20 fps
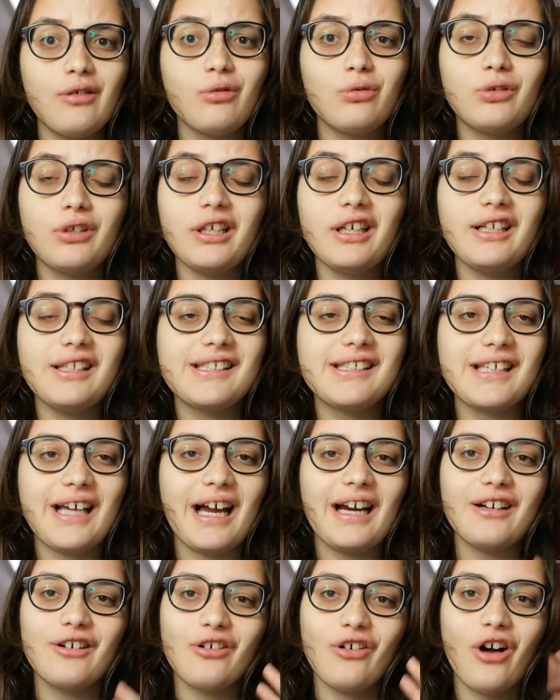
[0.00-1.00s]

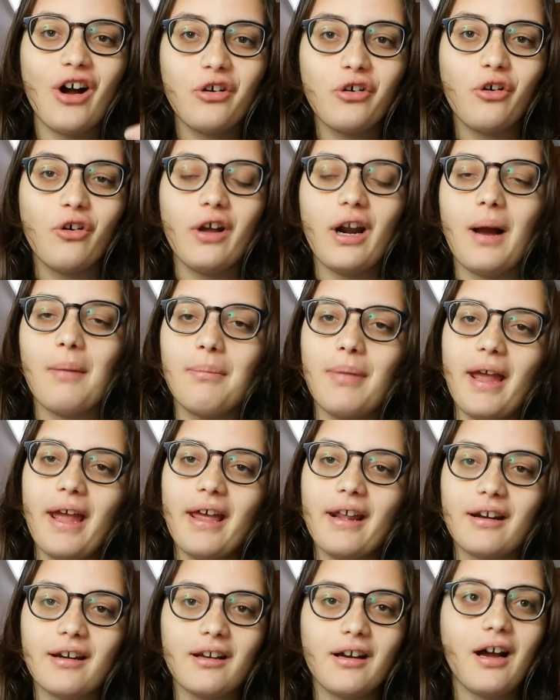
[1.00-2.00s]
utilizzarlo ancora
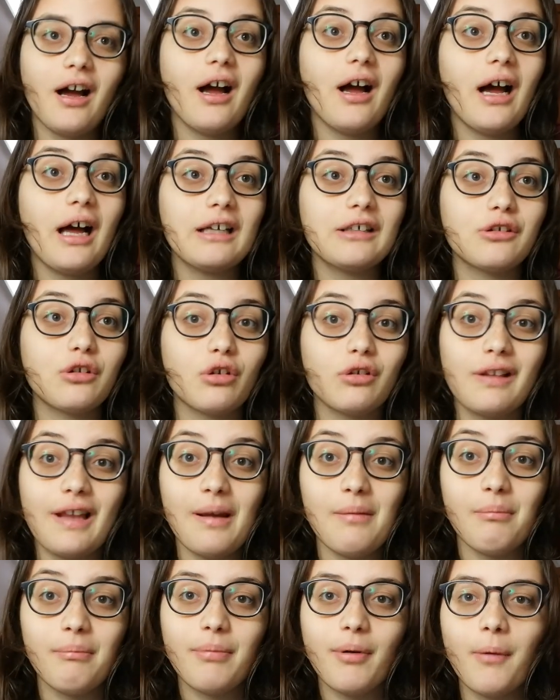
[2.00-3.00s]
per altro
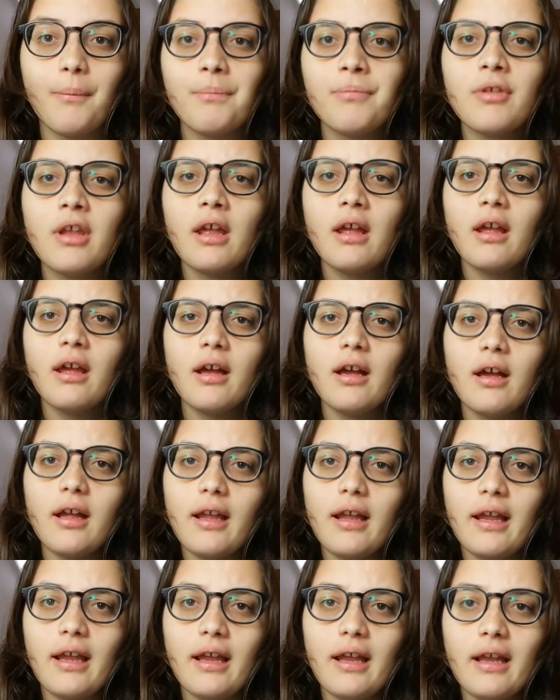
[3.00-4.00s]
tempo.
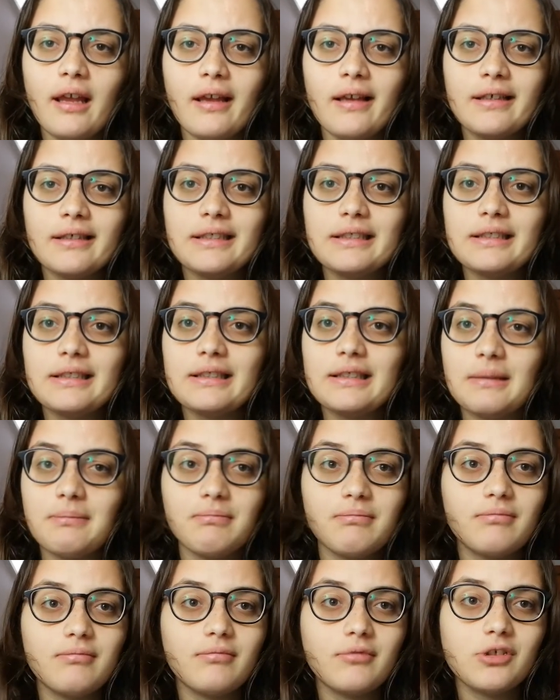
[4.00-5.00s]
E sì,
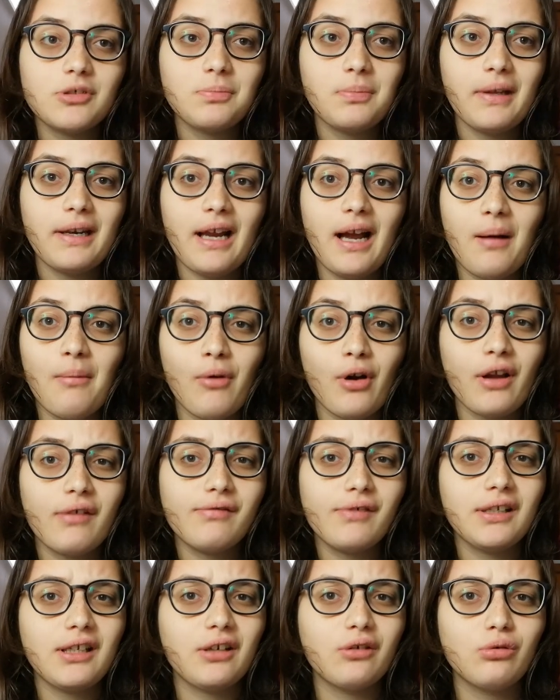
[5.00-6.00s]
speriamo che
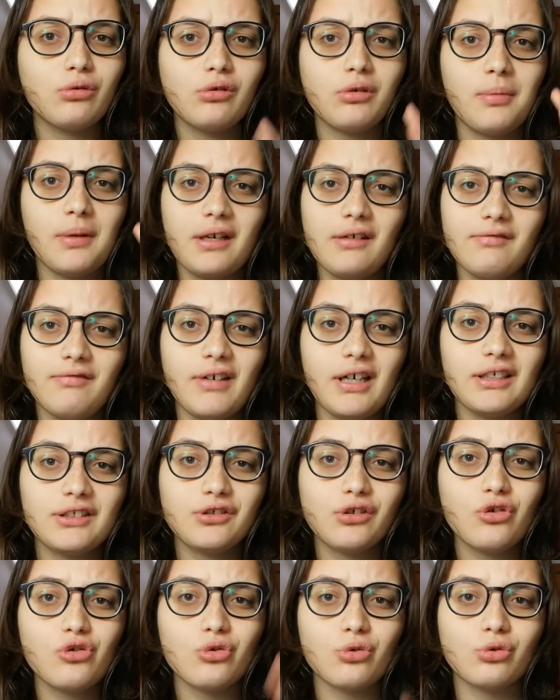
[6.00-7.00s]
vada tutto per il
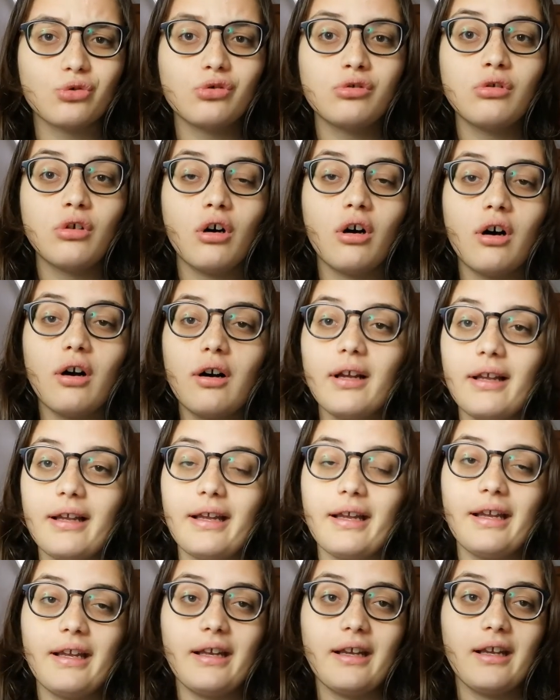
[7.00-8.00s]
verso giusto
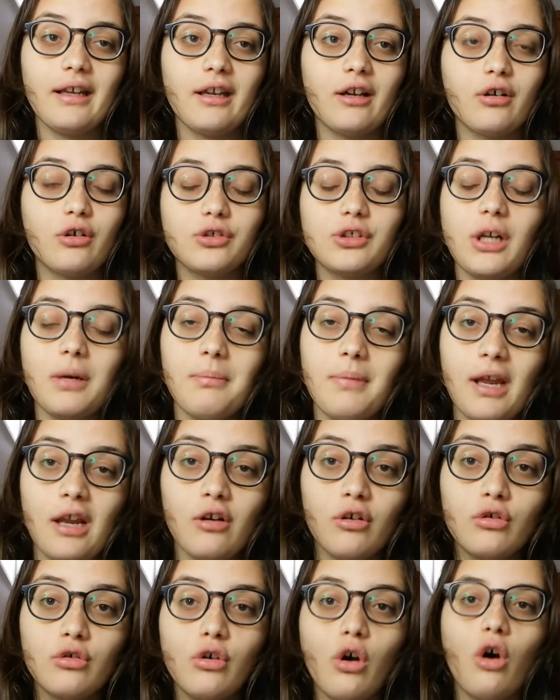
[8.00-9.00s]
e così
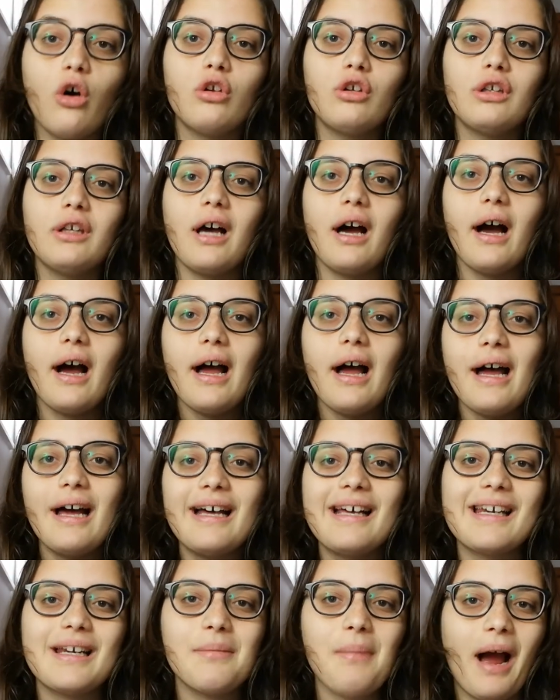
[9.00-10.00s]
almeno non
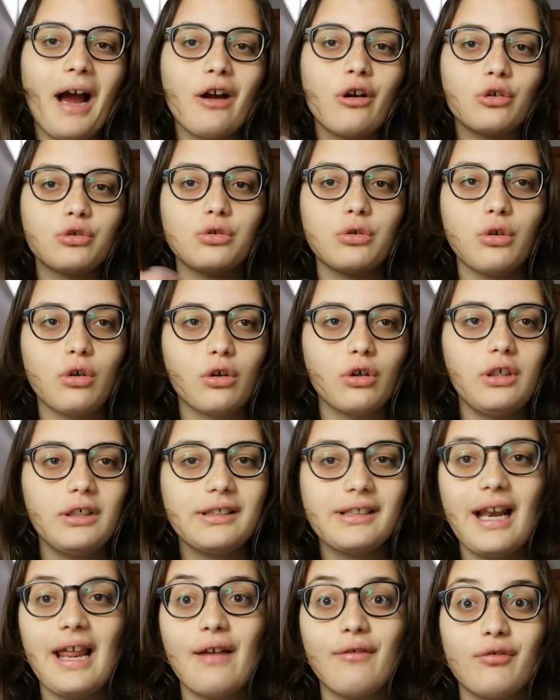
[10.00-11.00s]
rimango solo con il
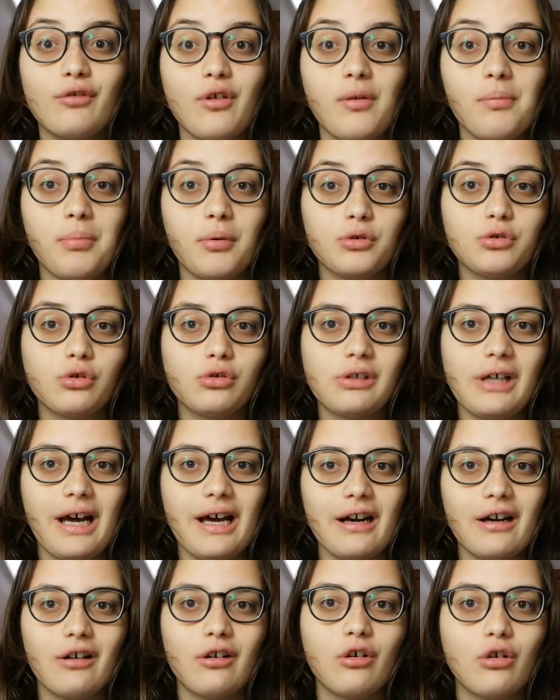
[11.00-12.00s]
telefono e posso
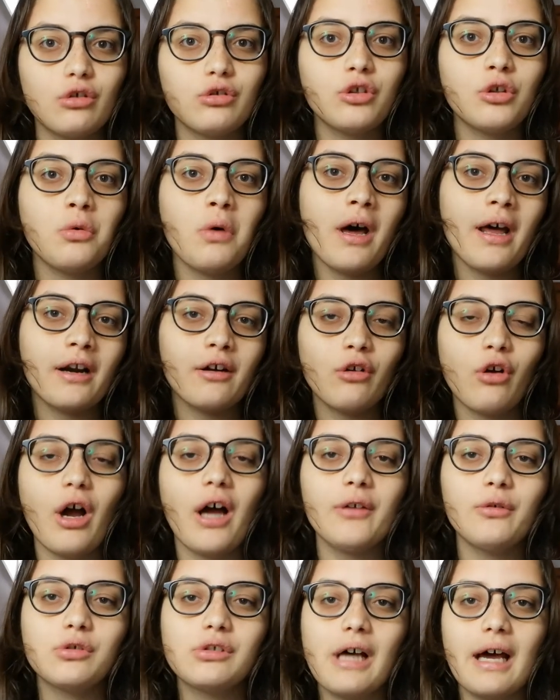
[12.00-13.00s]
usarlo, continuarlo
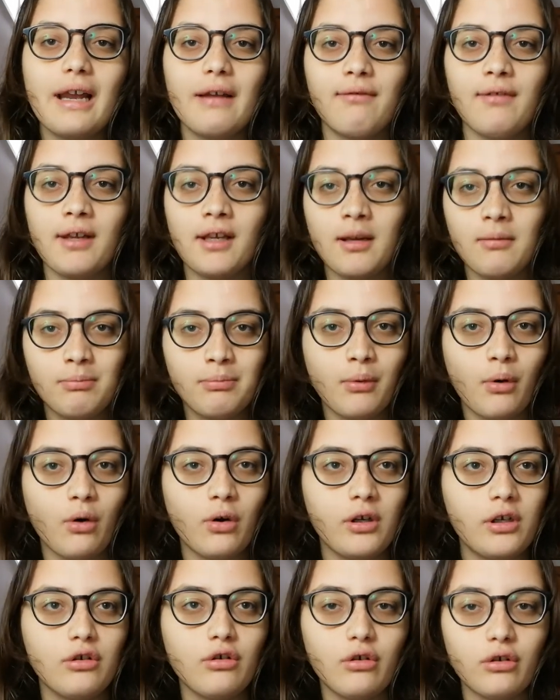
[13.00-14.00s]
ad usare finché
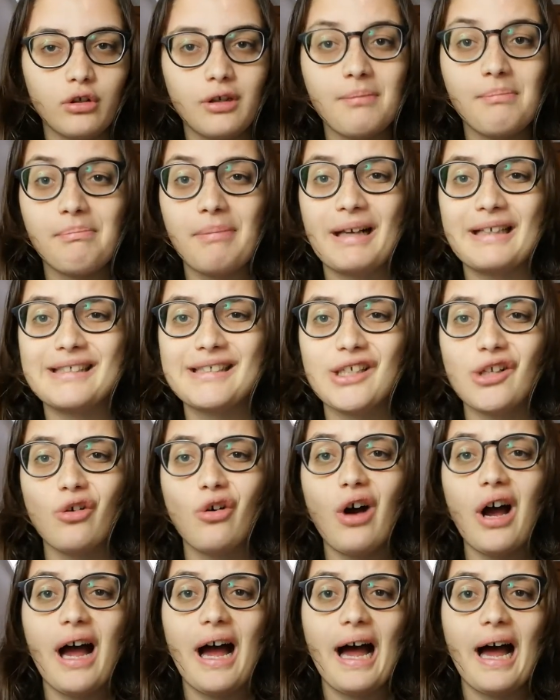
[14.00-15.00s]
poi non
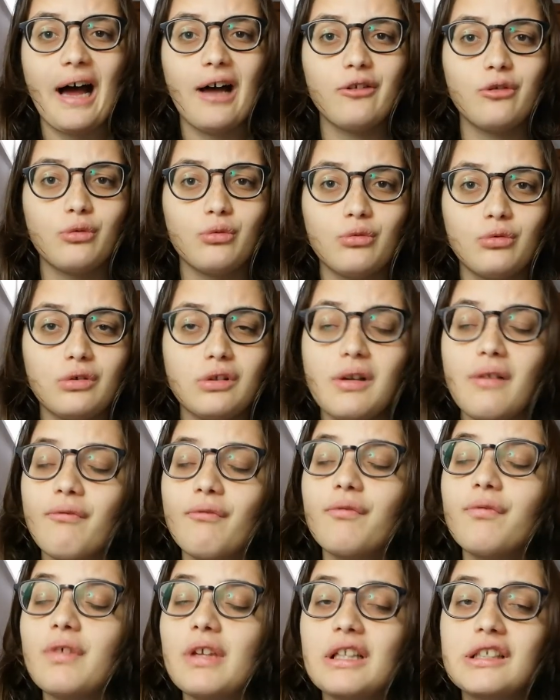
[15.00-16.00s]
passerò ad un
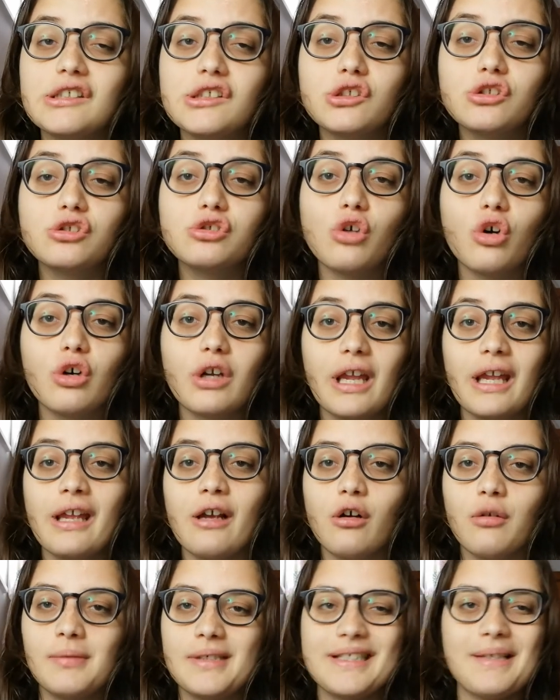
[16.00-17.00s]
fisso che
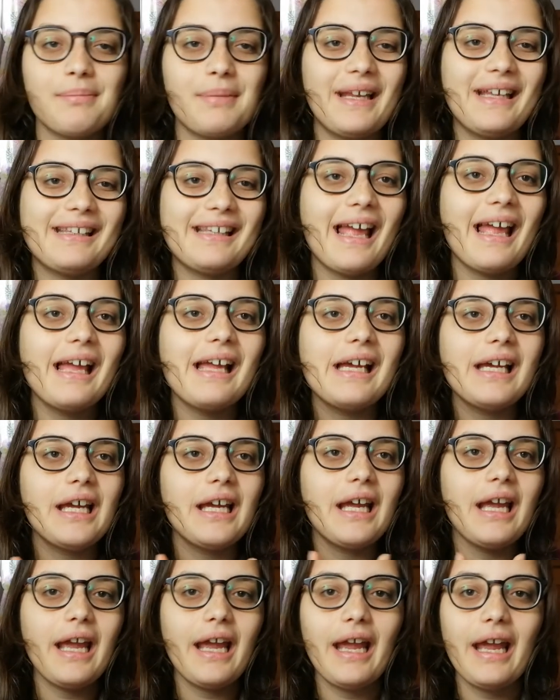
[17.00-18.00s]
come sapete
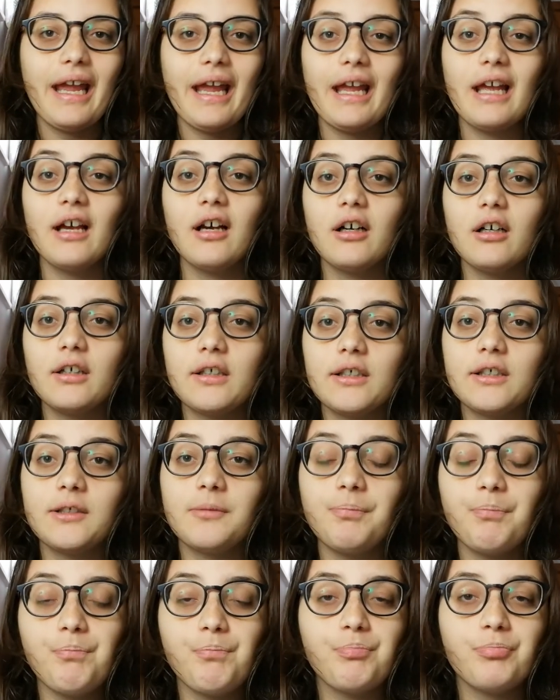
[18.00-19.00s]
è
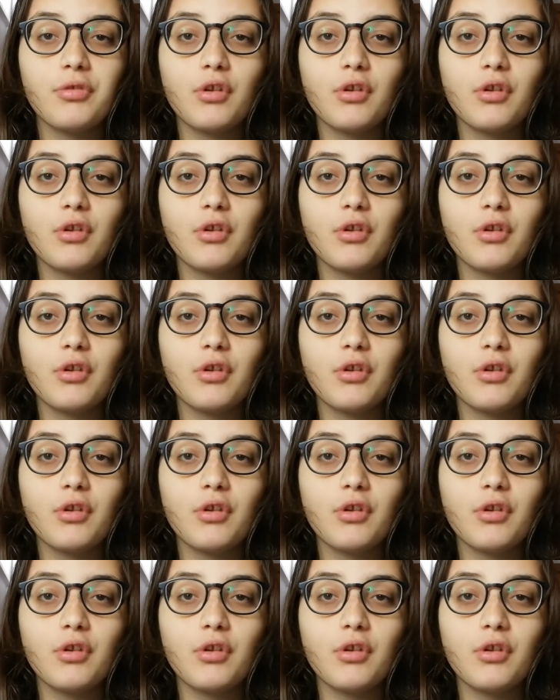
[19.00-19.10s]
um,